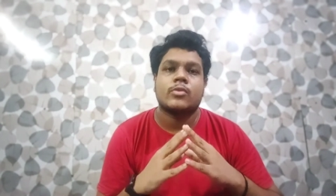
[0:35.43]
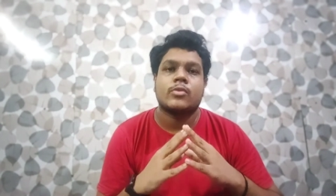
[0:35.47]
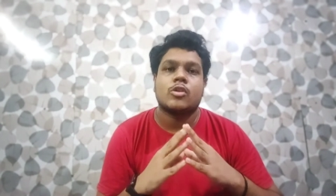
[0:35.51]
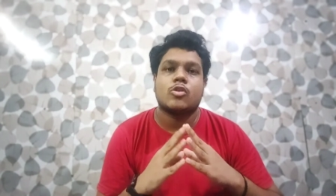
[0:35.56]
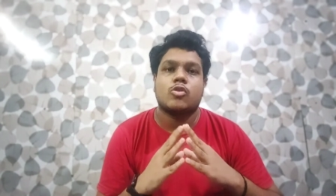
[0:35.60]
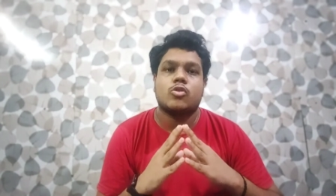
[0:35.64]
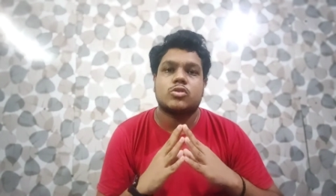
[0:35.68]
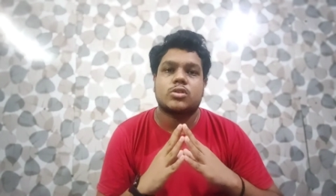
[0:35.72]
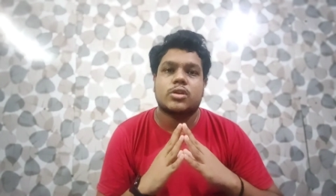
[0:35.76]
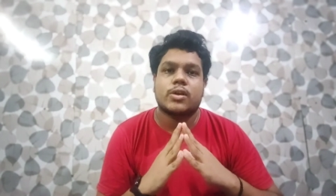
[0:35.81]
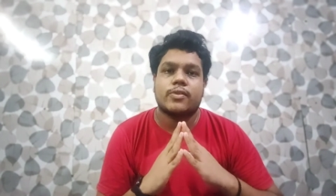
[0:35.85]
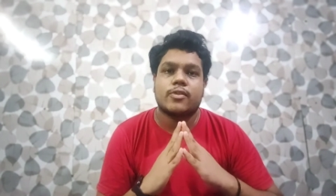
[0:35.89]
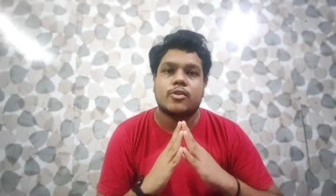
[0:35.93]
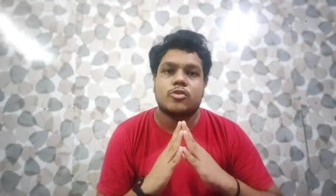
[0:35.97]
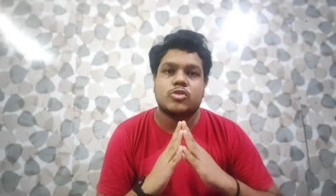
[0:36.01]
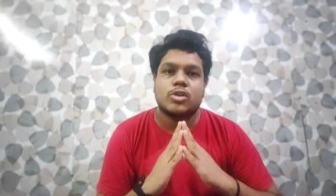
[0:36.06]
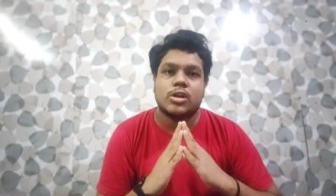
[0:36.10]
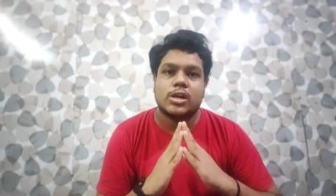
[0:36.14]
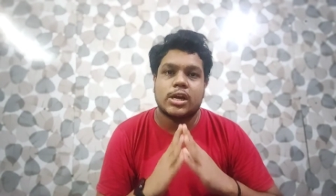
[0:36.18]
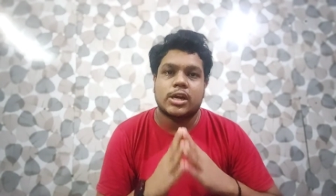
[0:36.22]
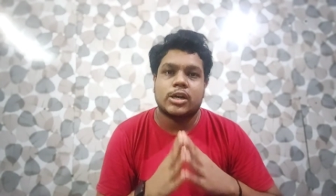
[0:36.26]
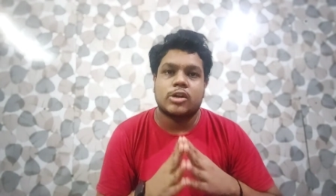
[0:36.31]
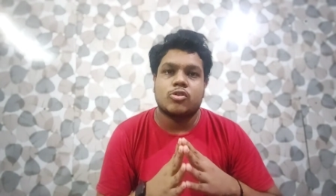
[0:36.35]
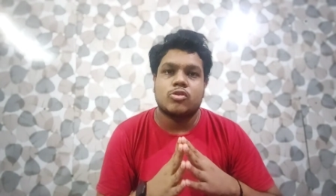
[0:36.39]
उसके अंदर जो
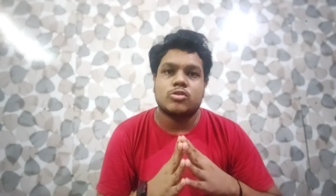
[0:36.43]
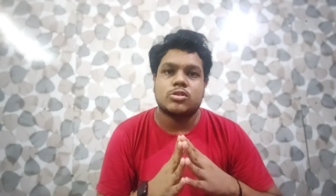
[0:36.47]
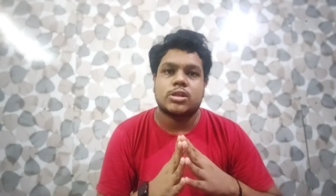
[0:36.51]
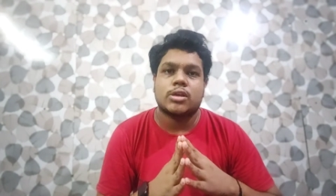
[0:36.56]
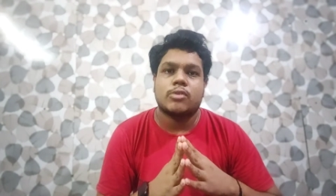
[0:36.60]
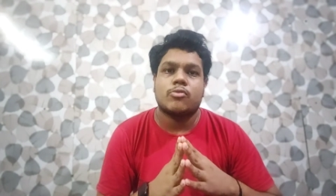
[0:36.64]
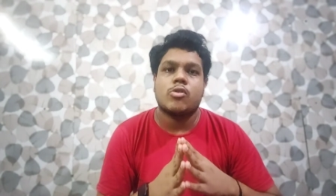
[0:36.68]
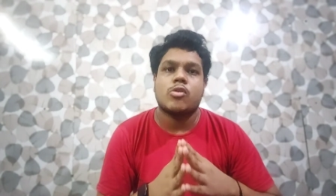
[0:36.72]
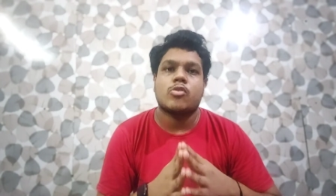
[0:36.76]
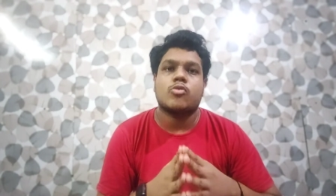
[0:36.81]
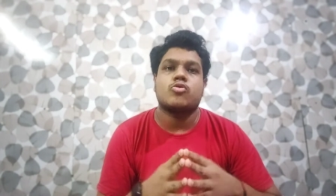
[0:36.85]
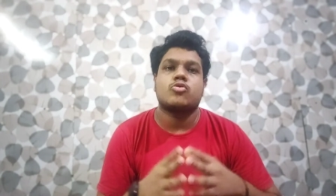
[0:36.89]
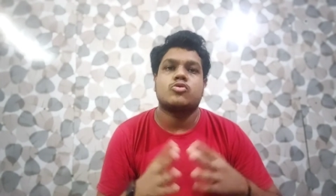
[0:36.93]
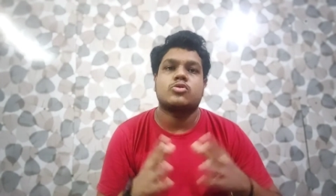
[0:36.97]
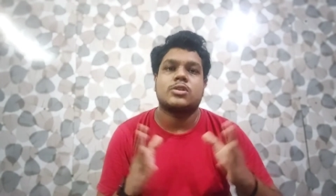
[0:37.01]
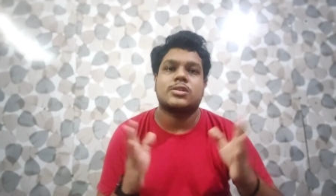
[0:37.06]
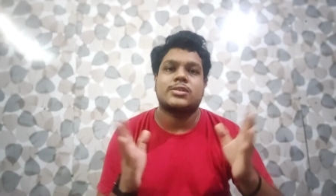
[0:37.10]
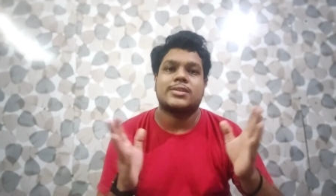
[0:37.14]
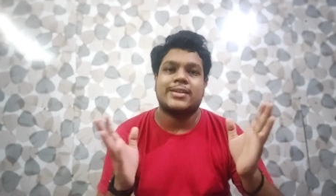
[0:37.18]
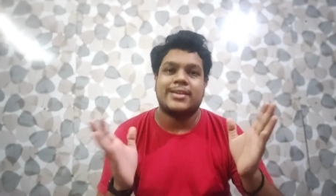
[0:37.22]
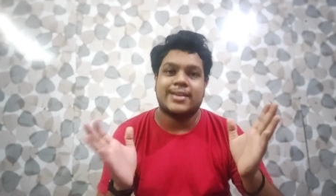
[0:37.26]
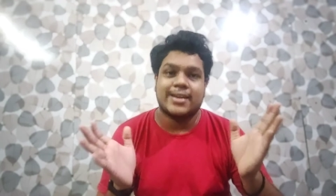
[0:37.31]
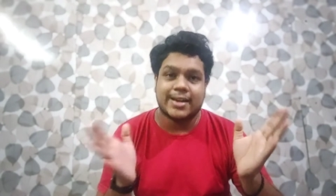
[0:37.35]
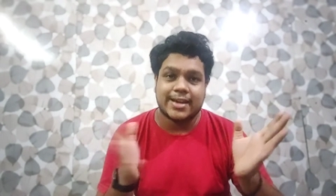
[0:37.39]
इलेक्ट्रॉन्स है वो एक दूसरे से
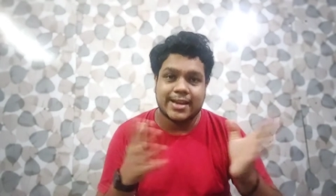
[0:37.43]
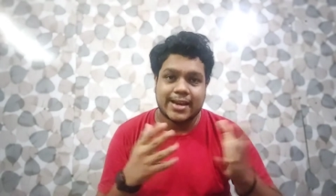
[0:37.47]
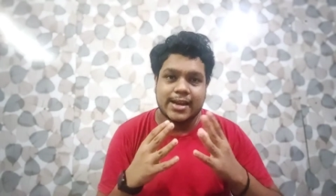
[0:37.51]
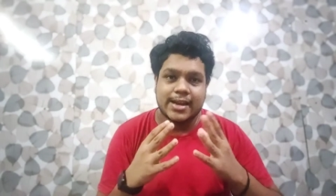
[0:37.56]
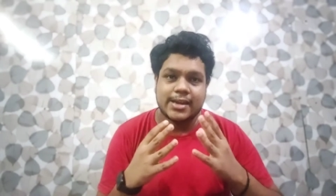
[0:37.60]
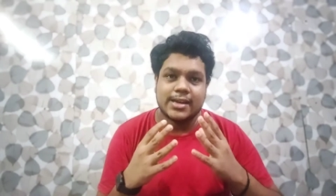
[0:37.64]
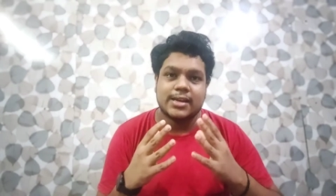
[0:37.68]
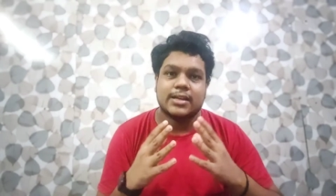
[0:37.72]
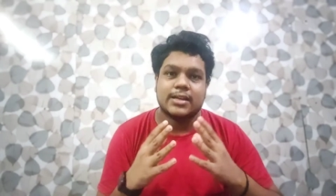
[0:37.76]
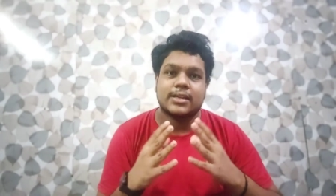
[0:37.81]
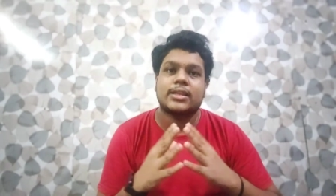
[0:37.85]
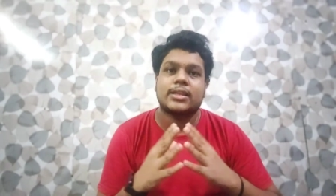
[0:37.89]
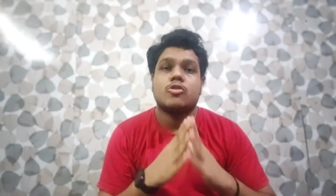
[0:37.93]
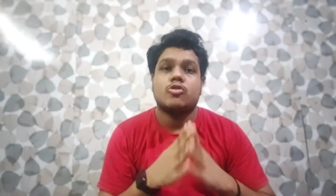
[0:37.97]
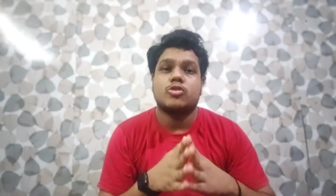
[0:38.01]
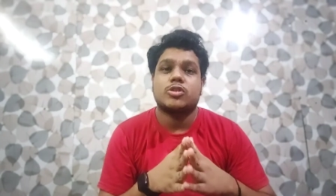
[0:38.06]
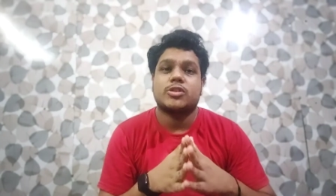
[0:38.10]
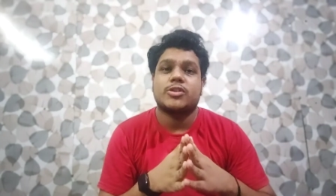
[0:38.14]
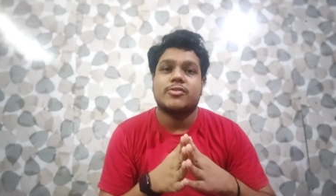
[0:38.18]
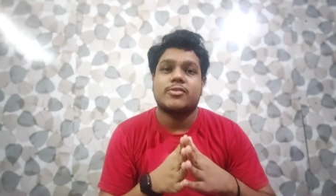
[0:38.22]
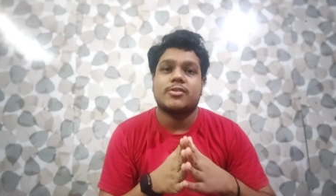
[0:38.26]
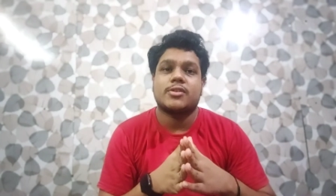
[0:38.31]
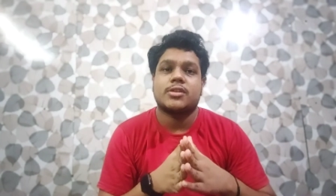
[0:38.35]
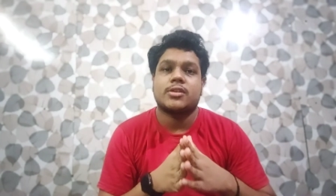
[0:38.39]
टकराने लगते हैं उसकी
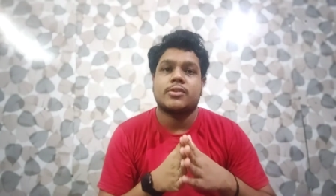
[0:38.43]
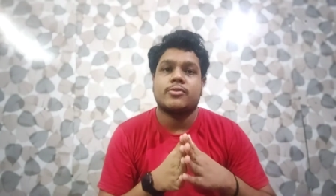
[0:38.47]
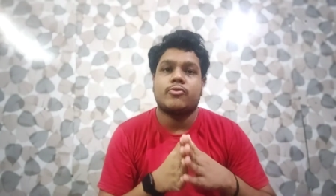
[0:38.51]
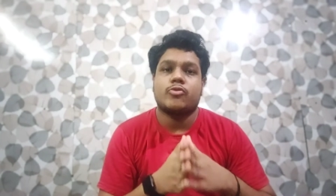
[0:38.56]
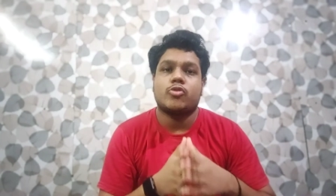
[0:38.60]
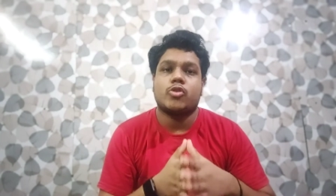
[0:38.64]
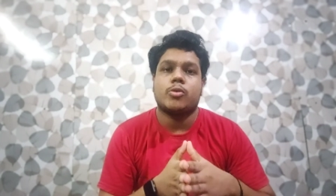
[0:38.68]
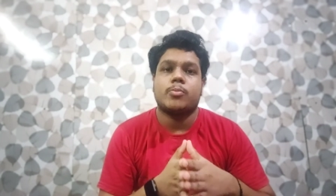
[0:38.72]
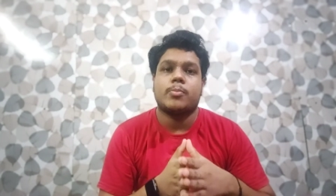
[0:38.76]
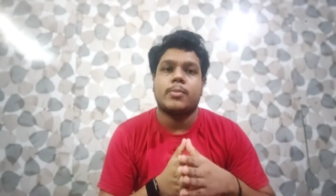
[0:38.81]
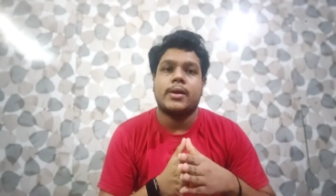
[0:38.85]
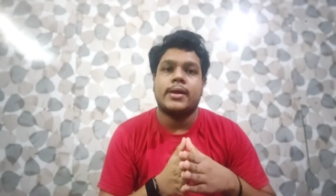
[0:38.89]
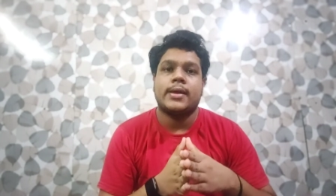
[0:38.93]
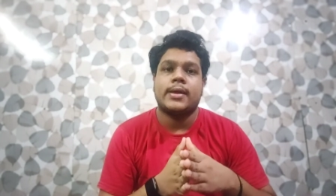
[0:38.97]
वजह से फ़ोन में